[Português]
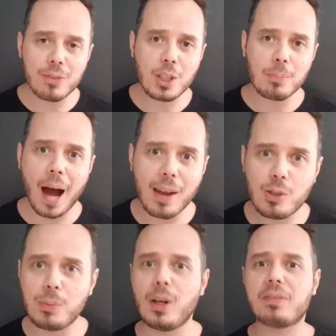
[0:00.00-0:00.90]
de maio
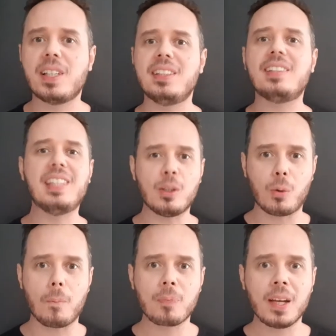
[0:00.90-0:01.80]
de
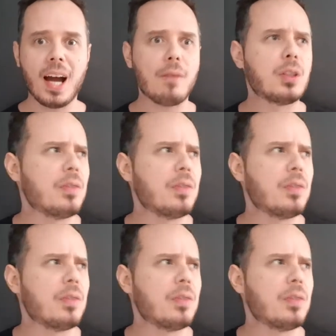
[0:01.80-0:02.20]
1905 Aí você